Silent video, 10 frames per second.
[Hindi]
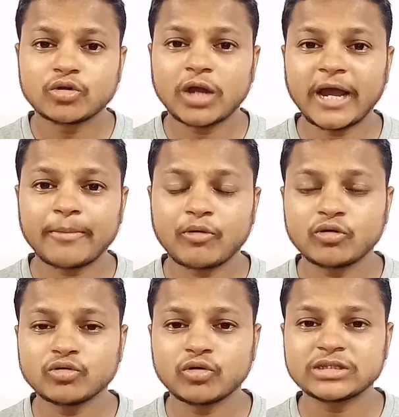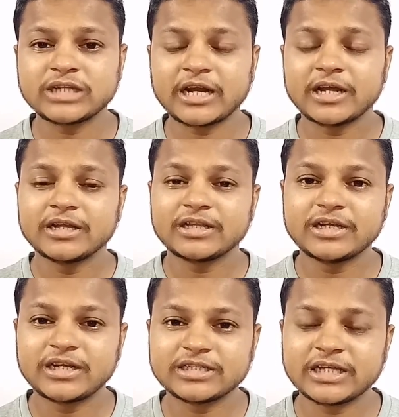तो आपको 2000
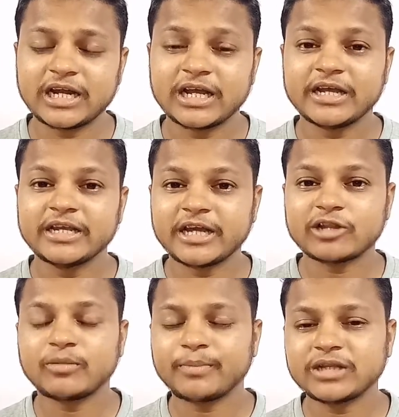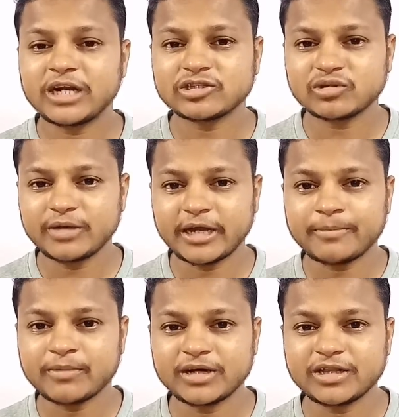3000 या तो 1500 में
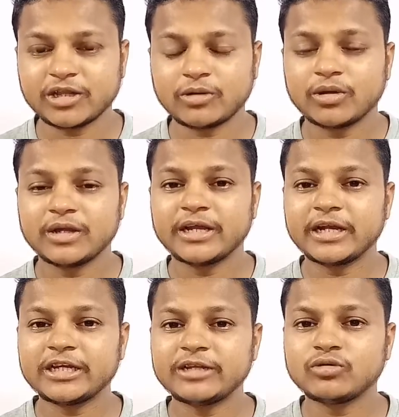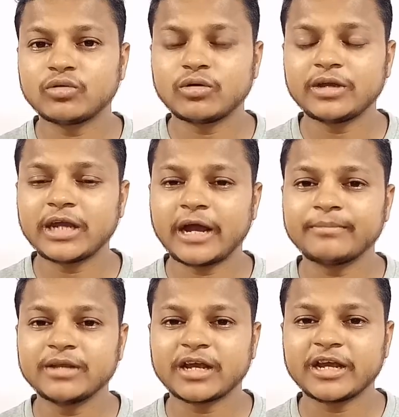आप खरीदते हो यानी कि दोनों ही आप
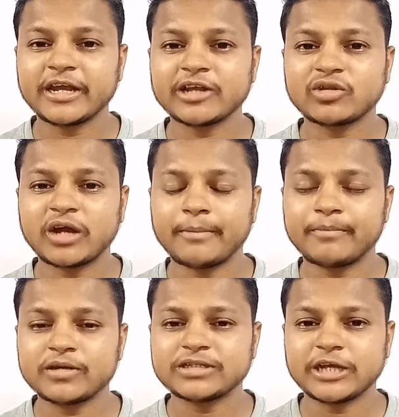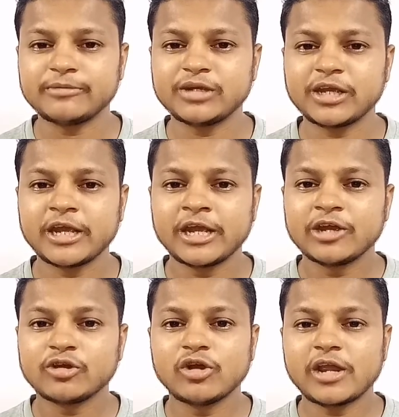देखेंगे तो आप पे सेम ही है
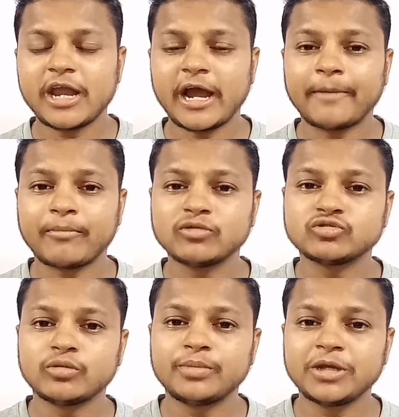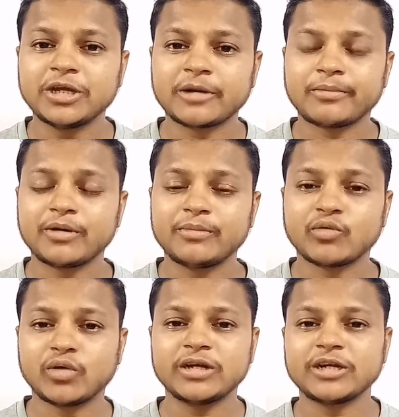क्योंकि आपको जो भी ईयरफोन में
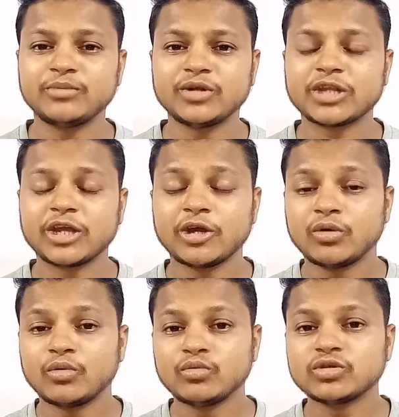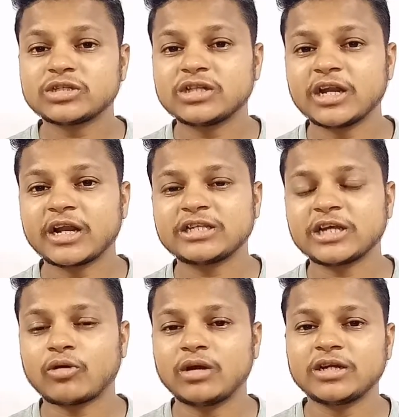क्वालिटी मिलती उस तरह से
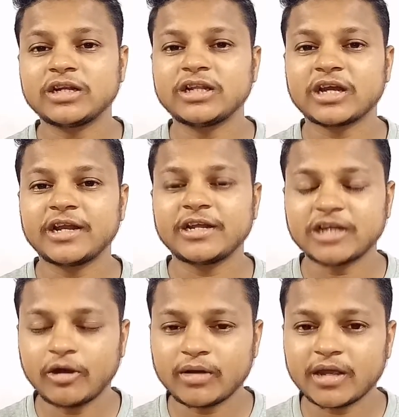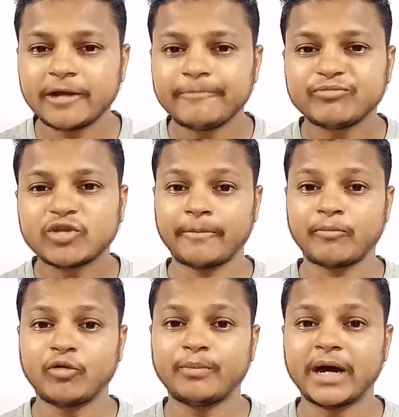क्वालिटी देखने जाओगे तो
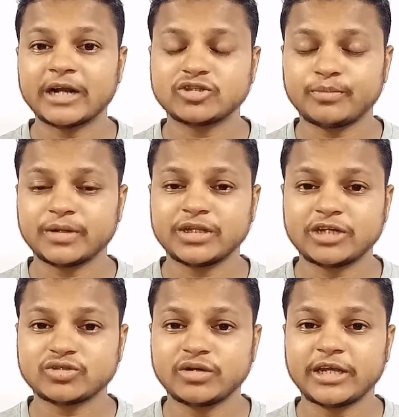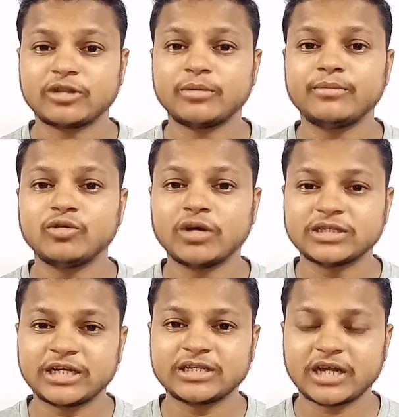आपको पंद्रह सौ या तो
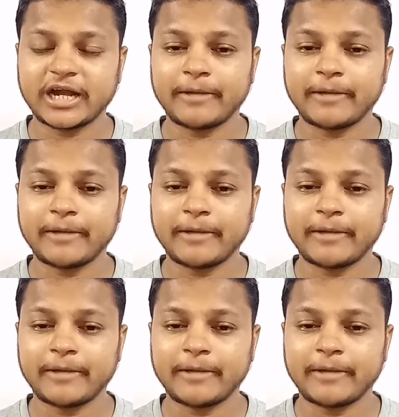हज़ार तक